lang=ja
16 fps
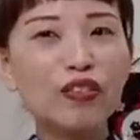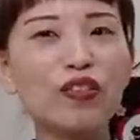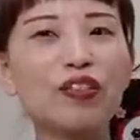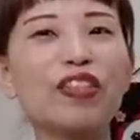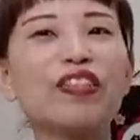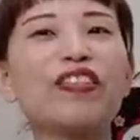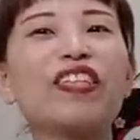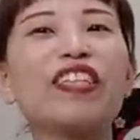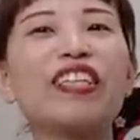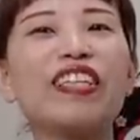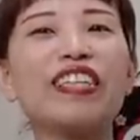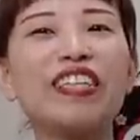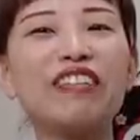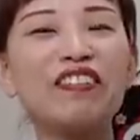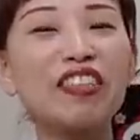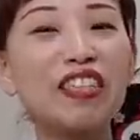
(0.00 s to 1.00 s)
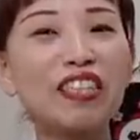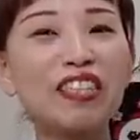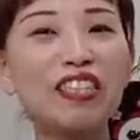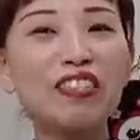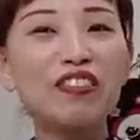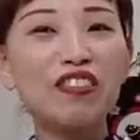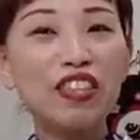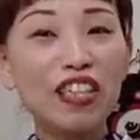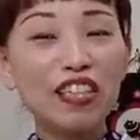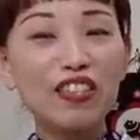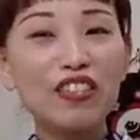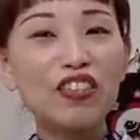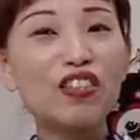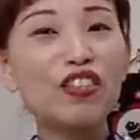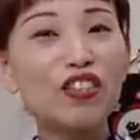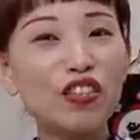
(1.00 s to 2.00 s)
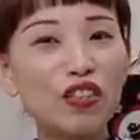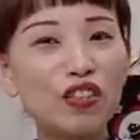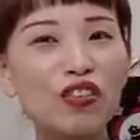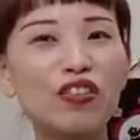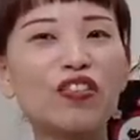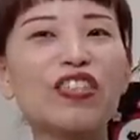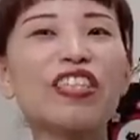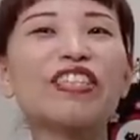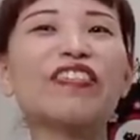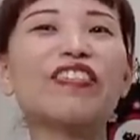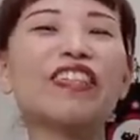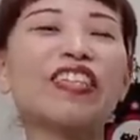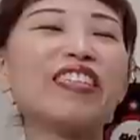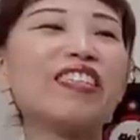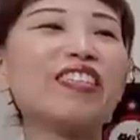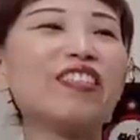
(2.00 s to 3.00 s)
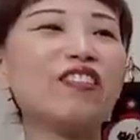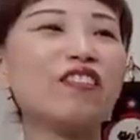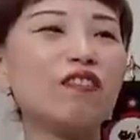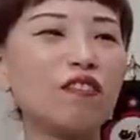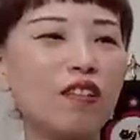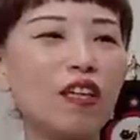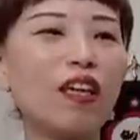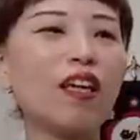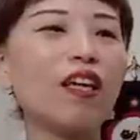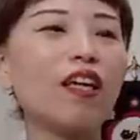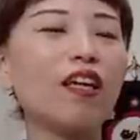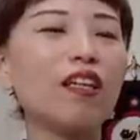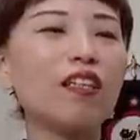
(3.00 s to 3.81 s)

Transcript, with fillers: 作ってくれたんで私のサイズよりちょっと大きくなってるので